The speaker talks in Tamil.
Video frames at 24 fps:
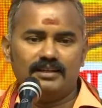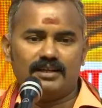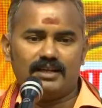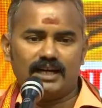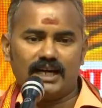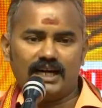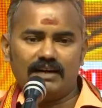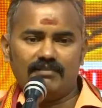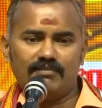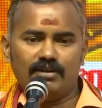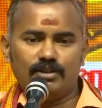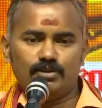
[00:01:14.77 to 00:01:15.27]

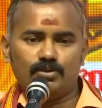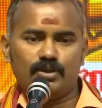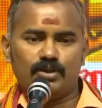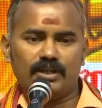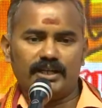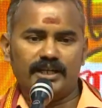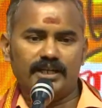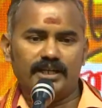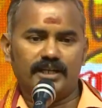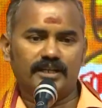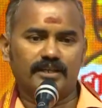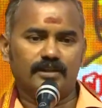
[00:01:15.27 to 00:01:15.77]
காவல்துறை
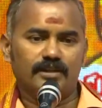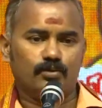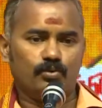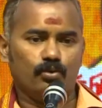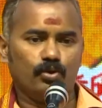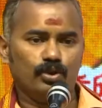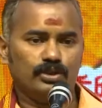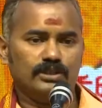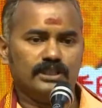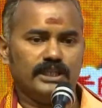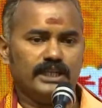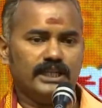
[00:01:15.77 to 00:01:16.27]
எங்களுக்கு
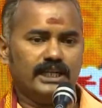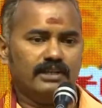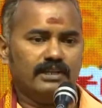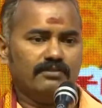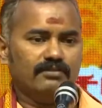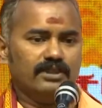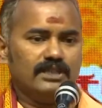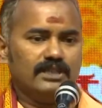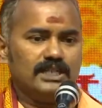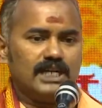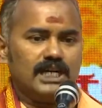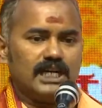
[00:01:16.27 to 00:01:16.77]
கொடுத்த இடம்
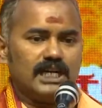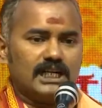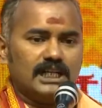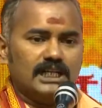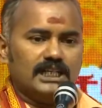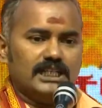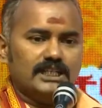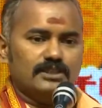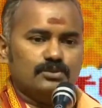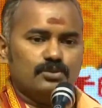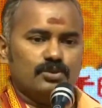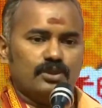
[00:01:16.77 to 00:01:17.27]
வந்து
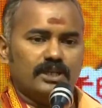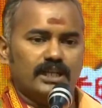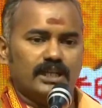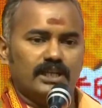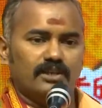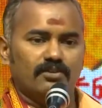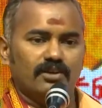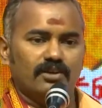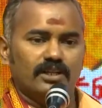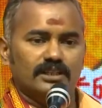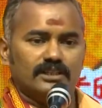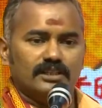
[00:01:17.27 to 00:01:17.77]
அறநிலையத்துறை
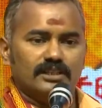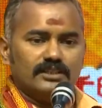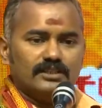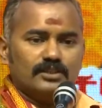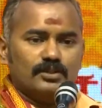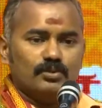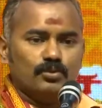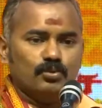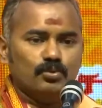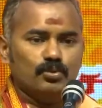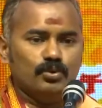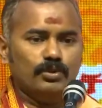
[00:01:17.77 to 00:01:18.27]

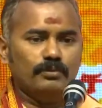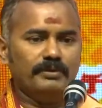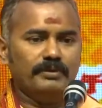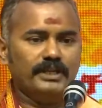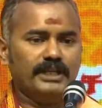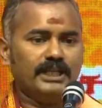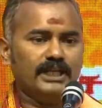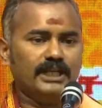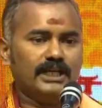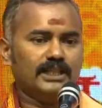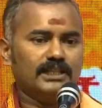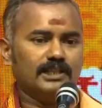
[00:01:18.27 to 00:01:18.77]
அலுவலகத்திலேருந்து நூறு
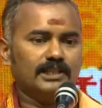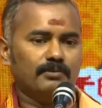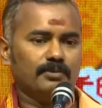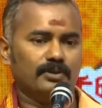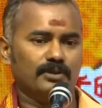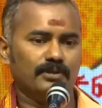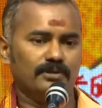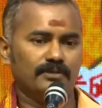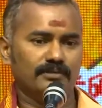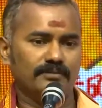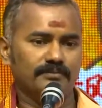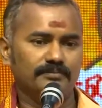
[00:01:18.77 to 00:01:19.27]
மீட்டருக்கு அந்த
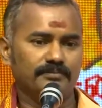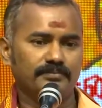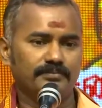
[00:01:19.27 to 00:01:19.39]
பக்கம்